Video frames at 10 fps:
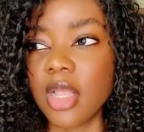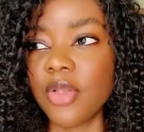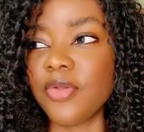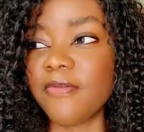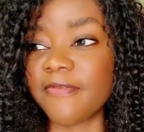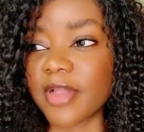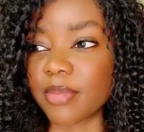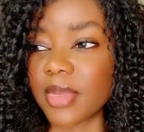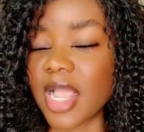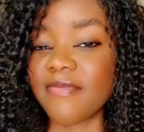une
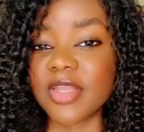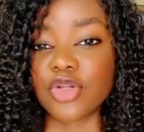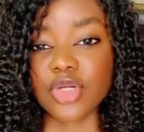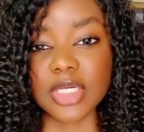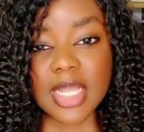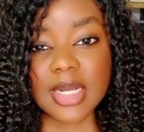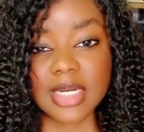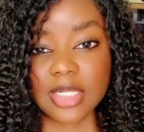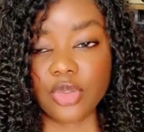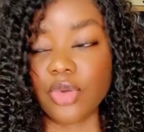femme avec qui tu as été en
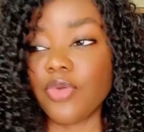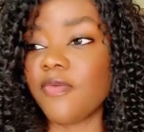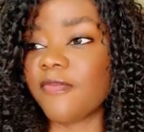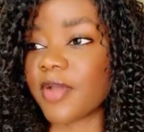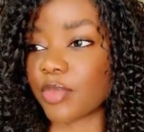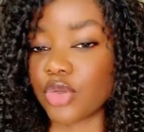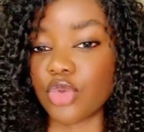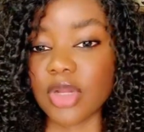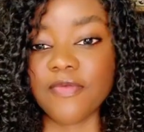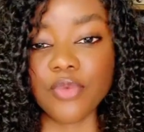relation, une femme que
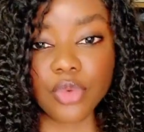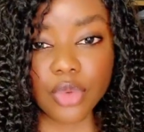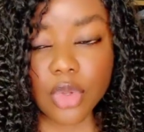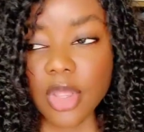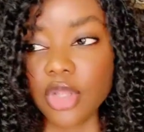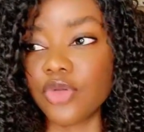tu as vue nue,